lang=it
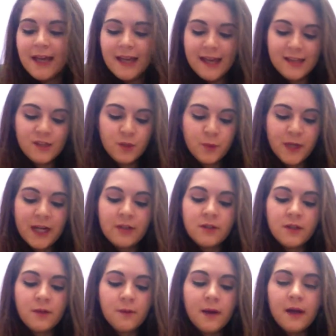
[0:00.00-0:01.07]
e sto parlando
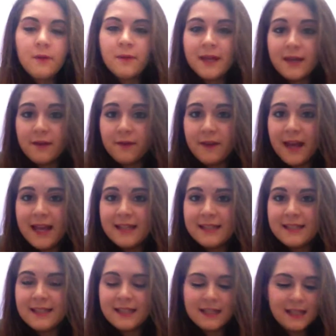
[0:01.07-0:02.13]
di One Week
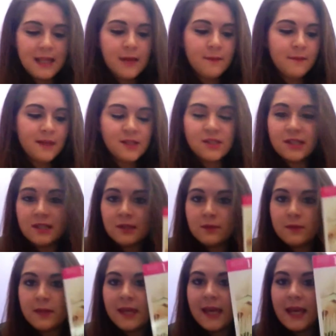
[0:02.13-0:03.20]
Friends di
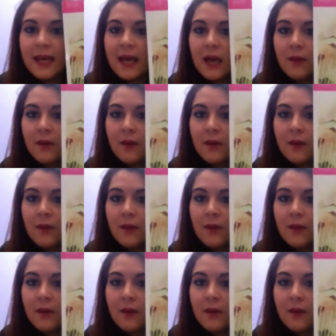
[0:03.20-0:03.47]
Machazuki,